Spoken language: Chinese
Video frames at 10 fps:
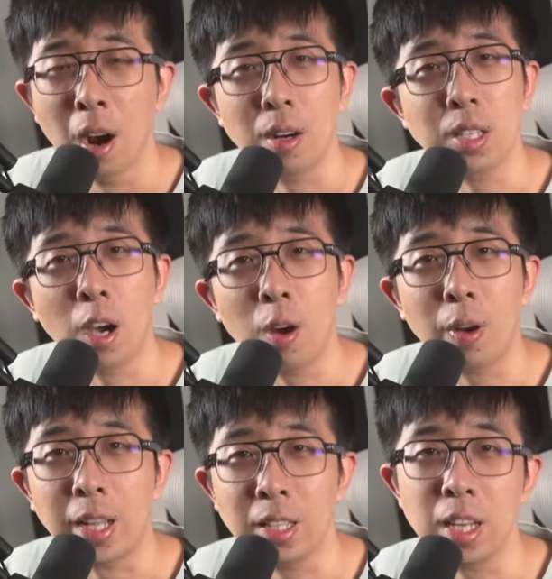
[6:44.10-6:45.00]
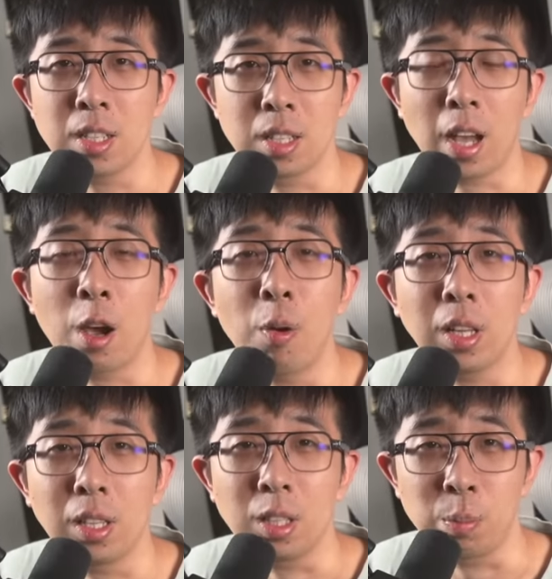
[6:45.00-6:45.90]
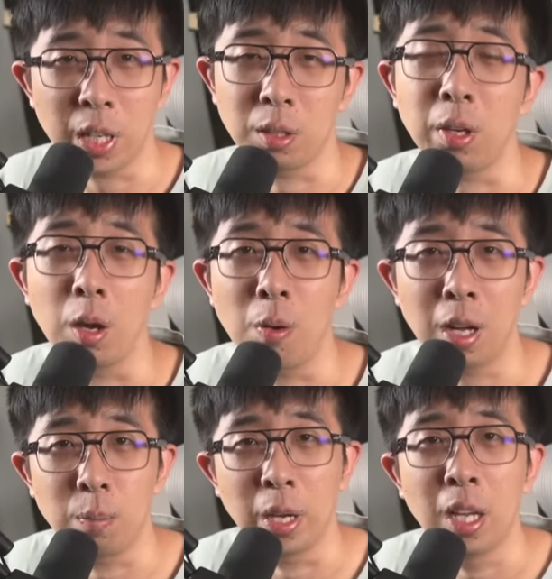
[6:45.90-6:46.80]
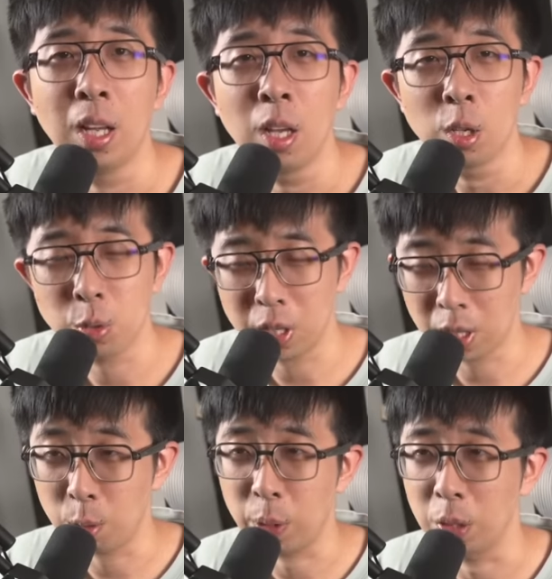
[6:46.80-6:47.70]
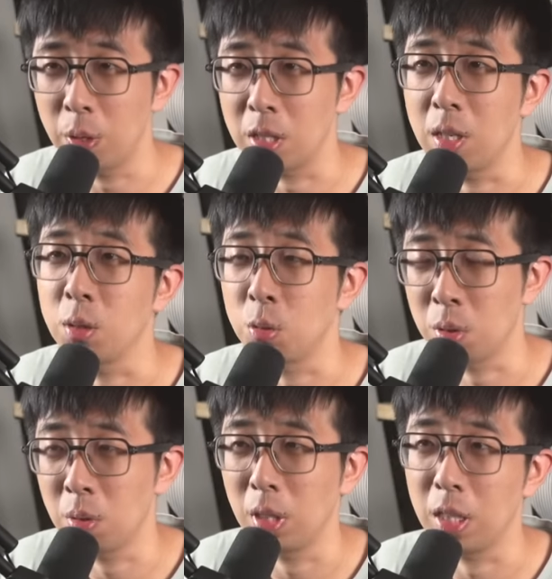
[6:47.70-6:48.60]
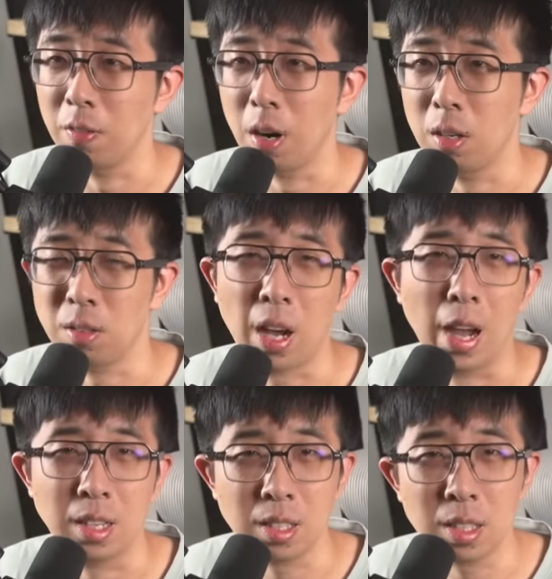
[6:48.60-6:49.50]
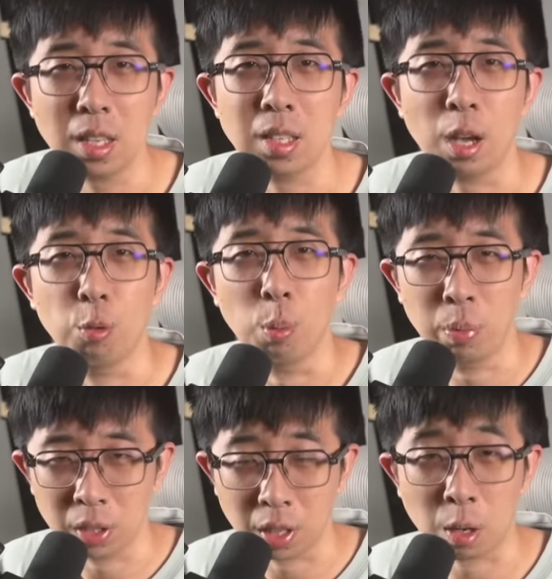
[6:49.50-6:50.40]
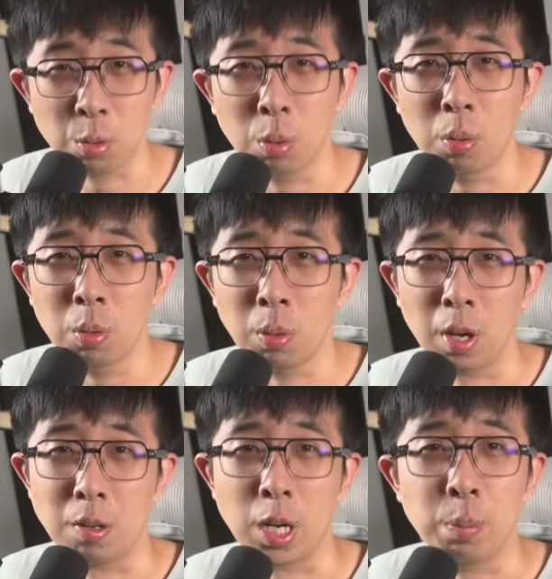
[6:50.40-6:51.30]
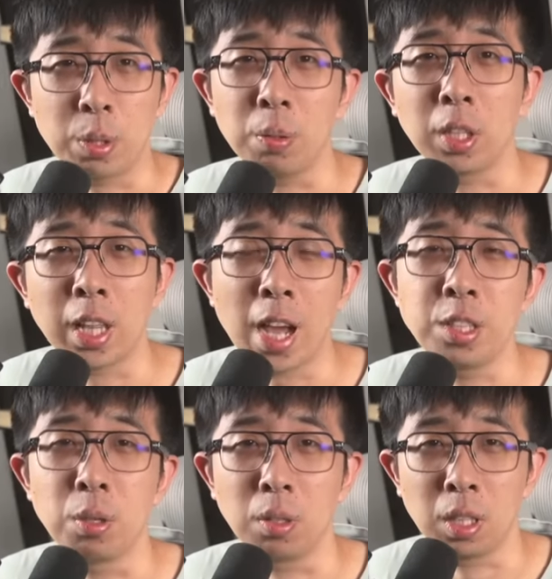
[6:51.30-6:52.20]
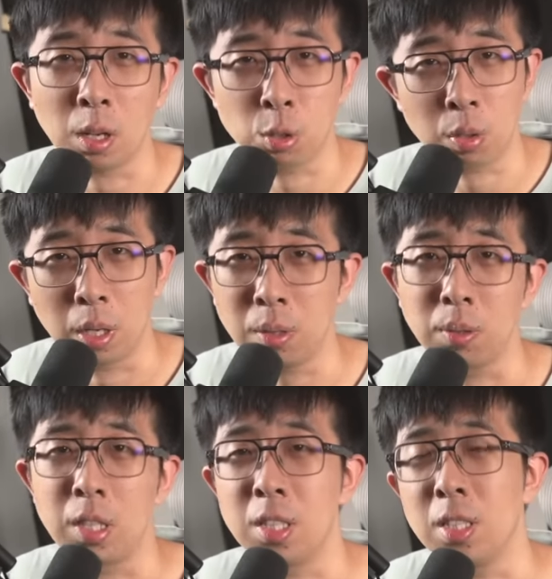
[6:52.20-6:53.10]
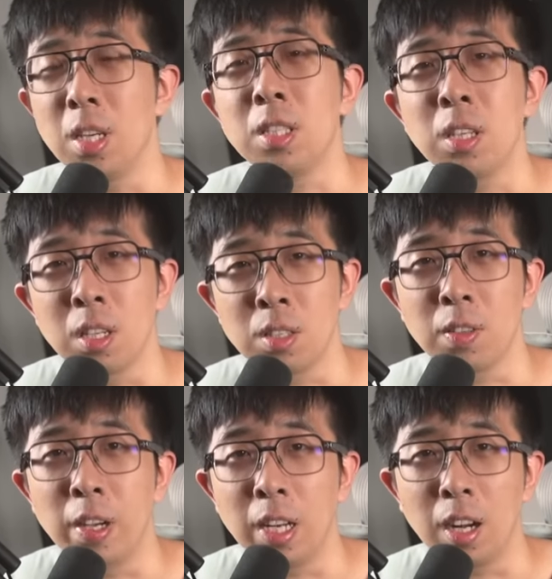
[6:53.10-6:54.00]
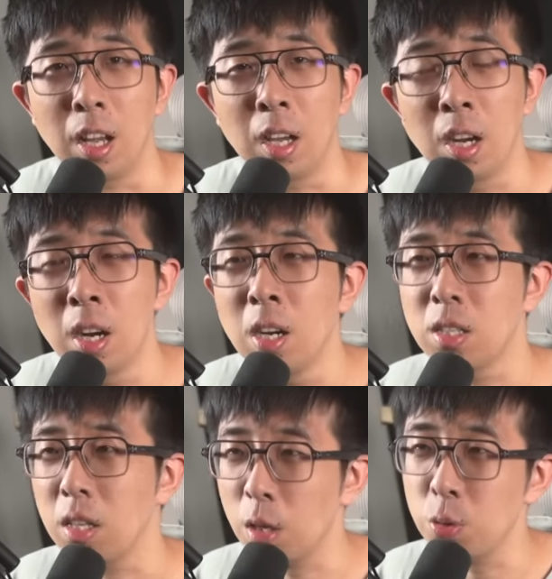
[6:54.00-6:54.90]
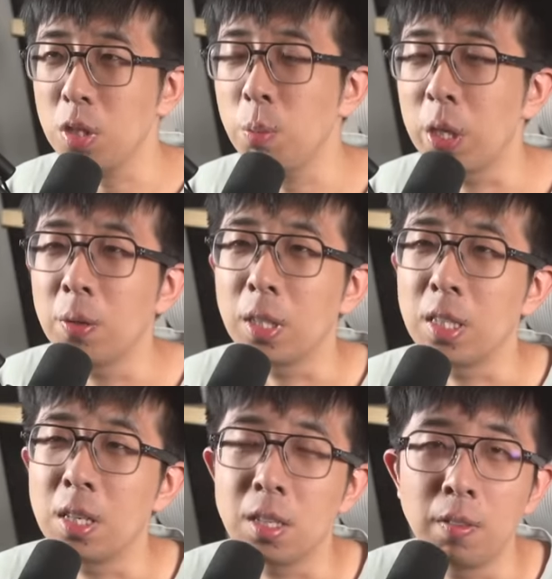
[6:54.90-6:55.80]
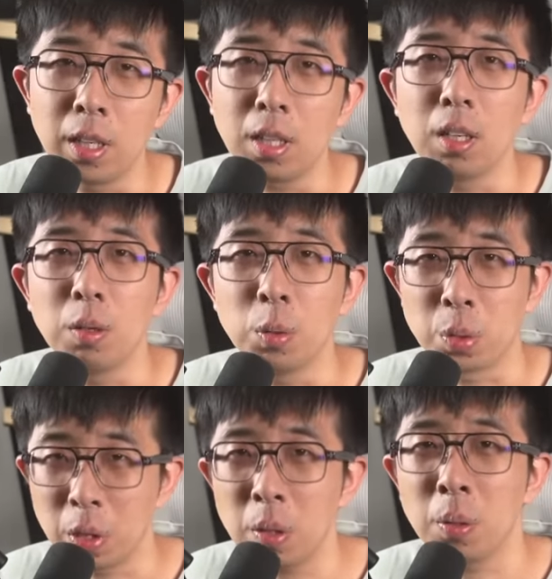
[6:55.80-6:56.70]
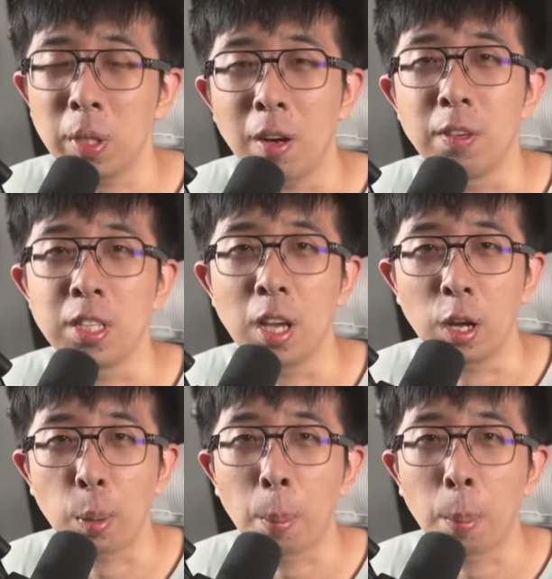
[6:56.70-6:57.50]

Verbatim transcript: 而且后来那电池该换的你不也都给换了吗？所以这是苹果真正做错的地方，就还是现在我不能让用户用老产品用的太久那套传统的企业经营思维里了。实际上，最近苹果的一些行为呢，我觉得又有点危险了。